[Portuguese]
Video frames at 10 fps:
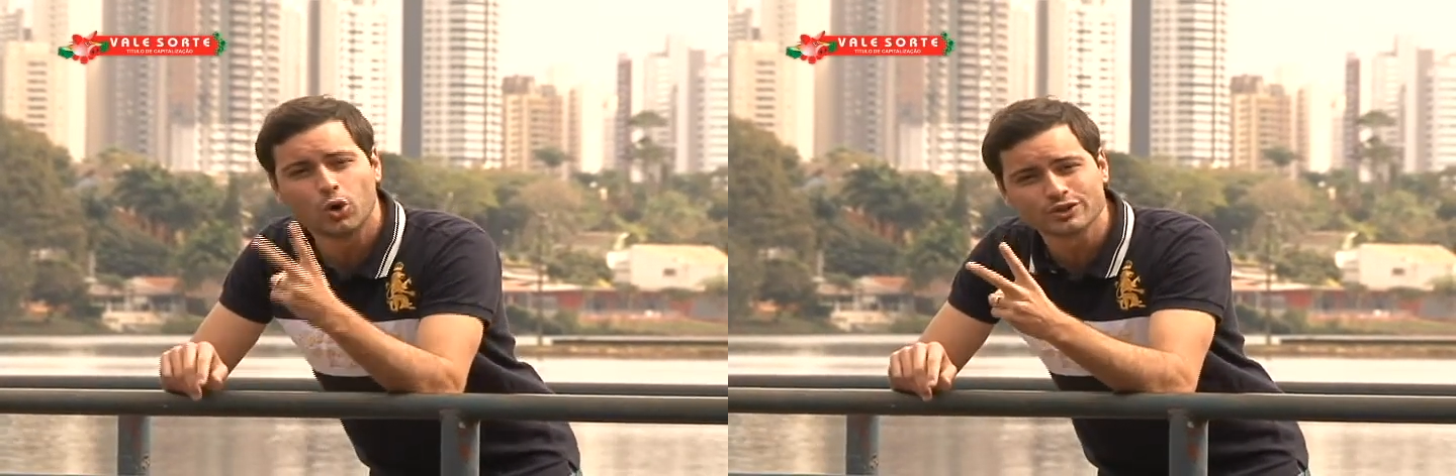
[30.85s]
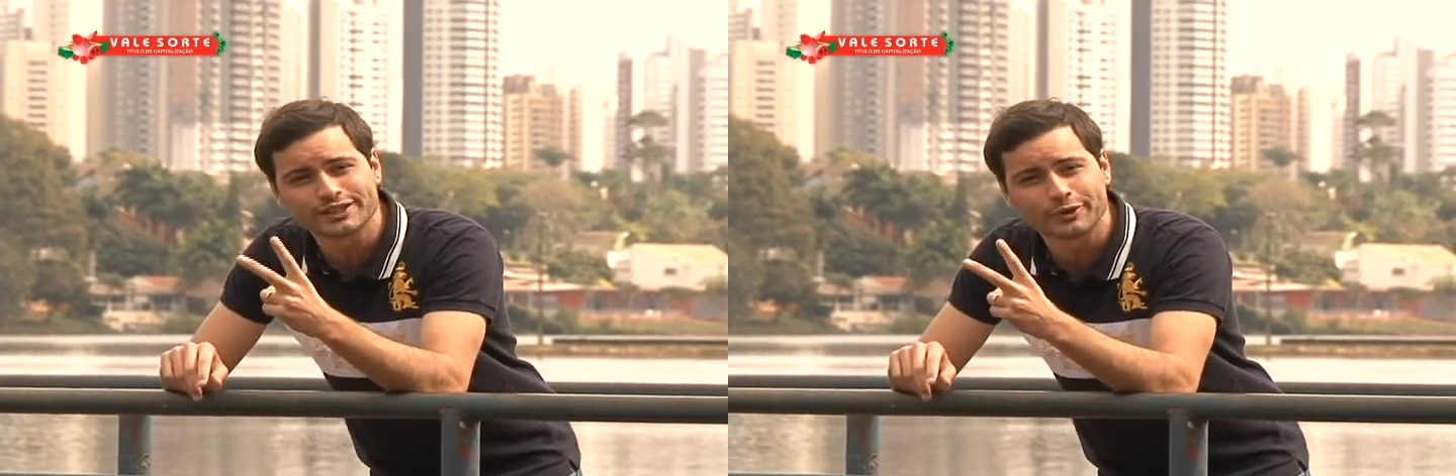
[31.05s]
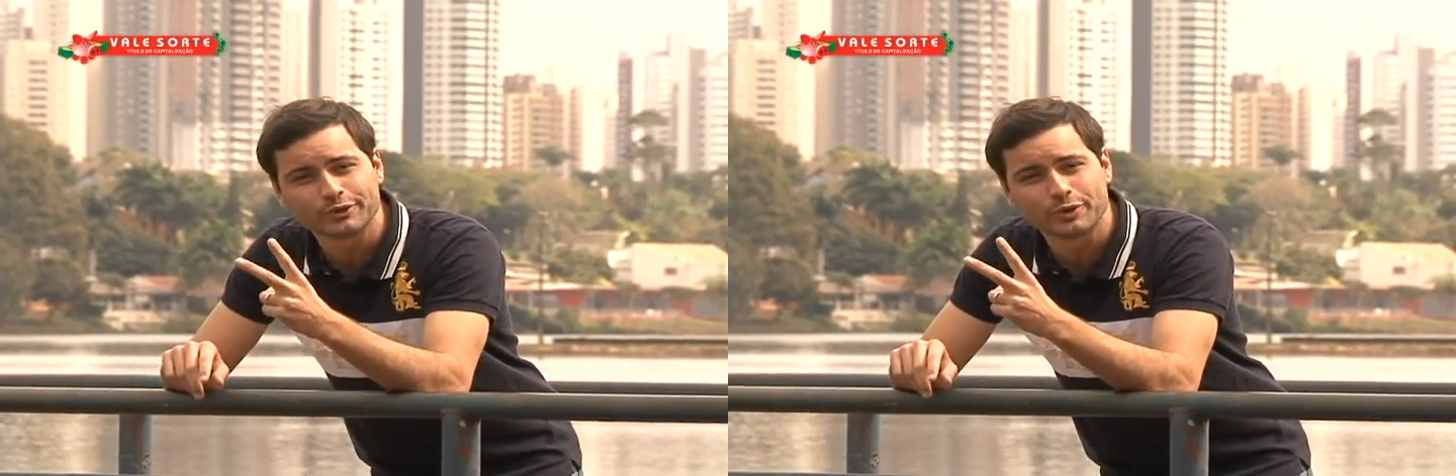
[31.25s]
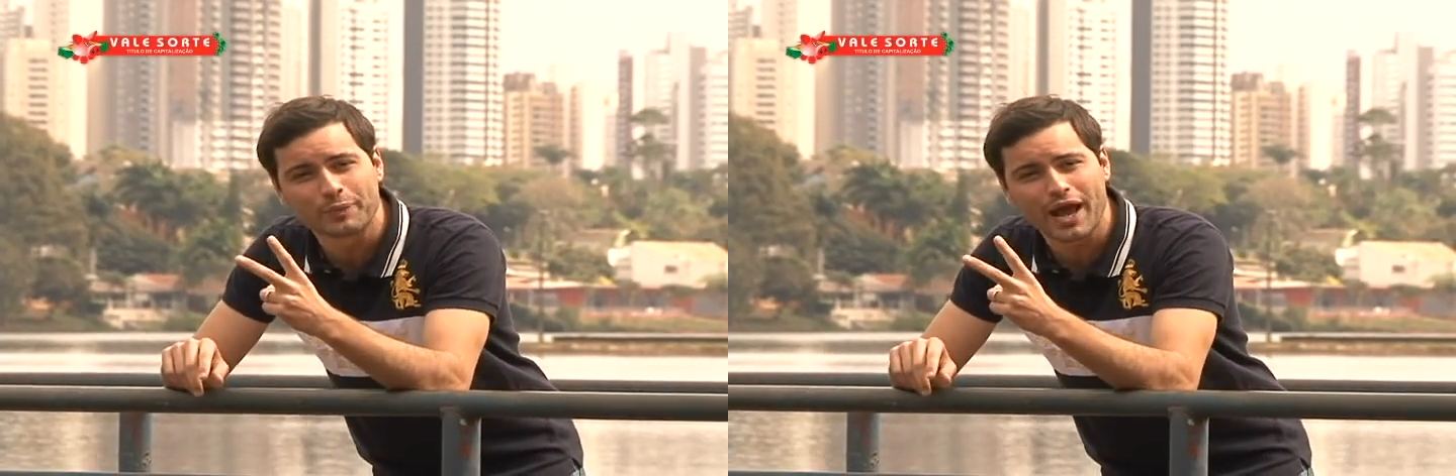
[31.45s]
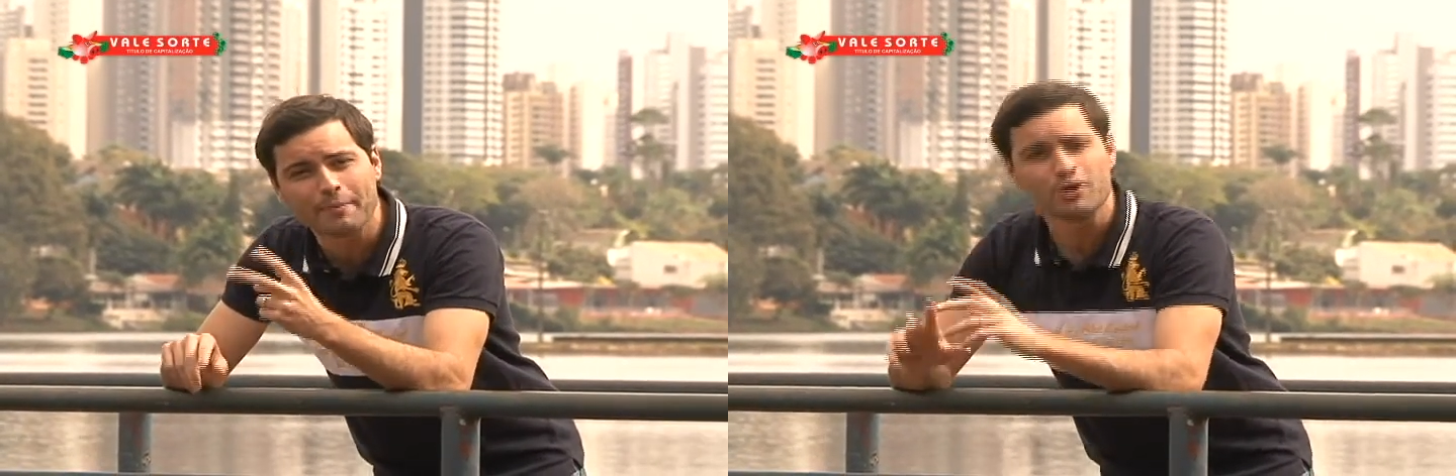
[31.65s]
O segundo
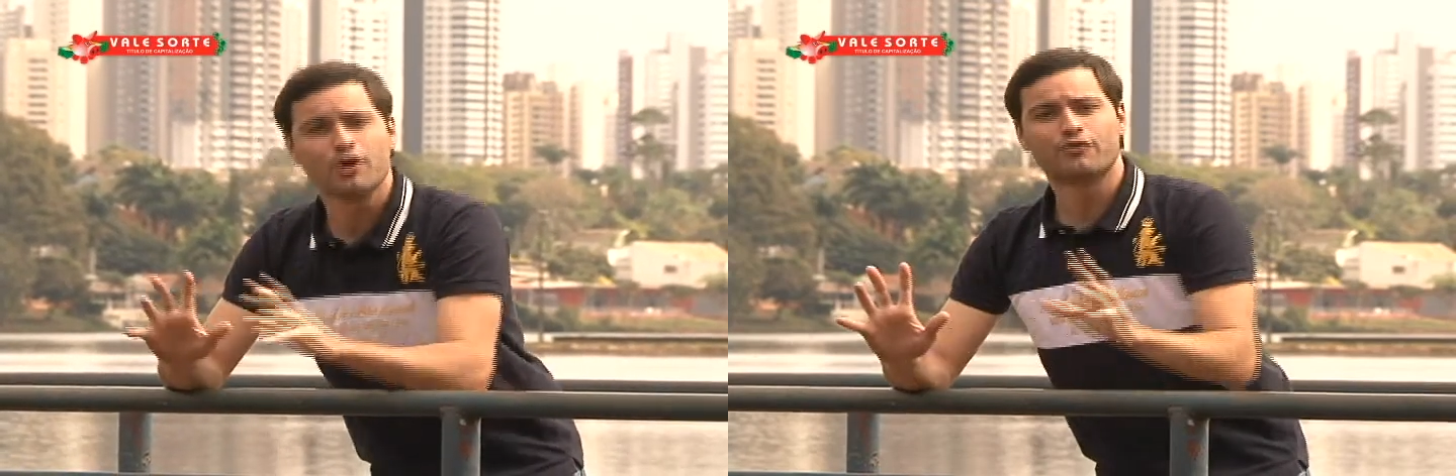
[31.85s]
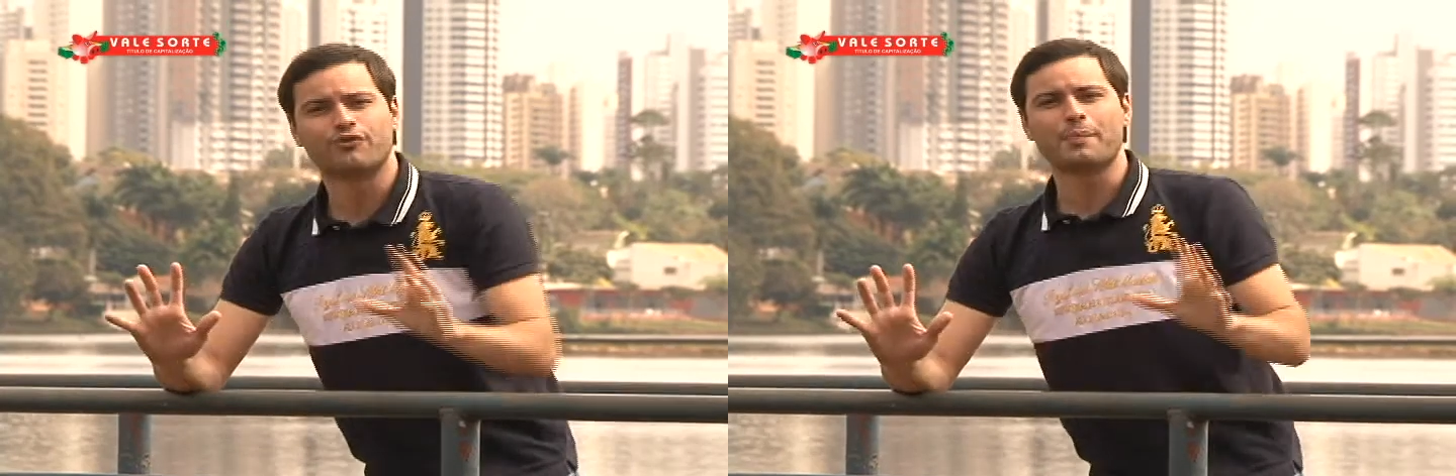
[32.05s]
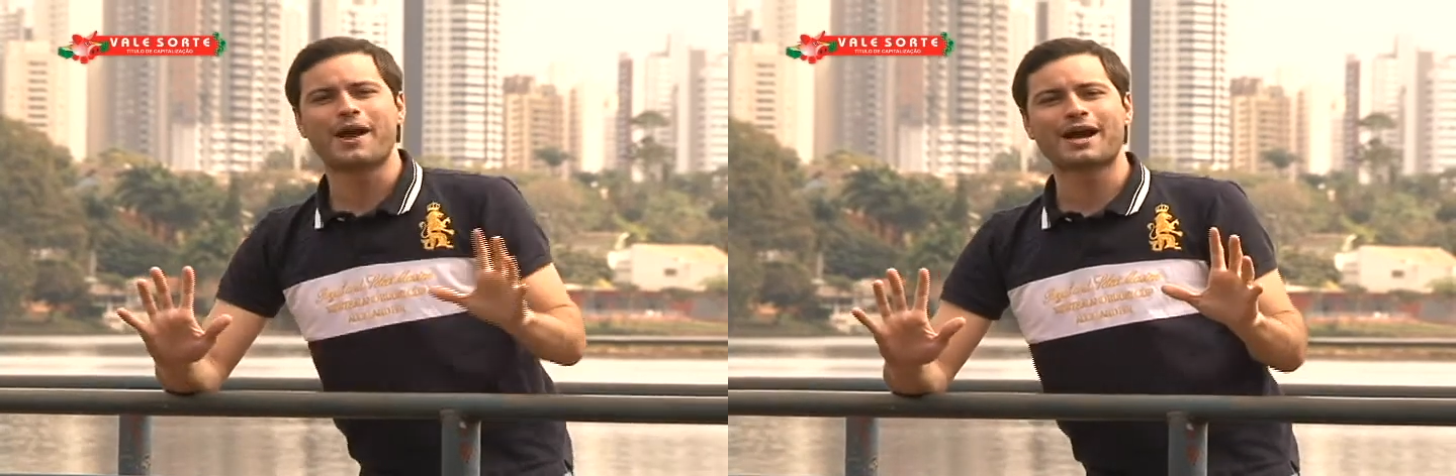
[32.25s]
prêmio foi para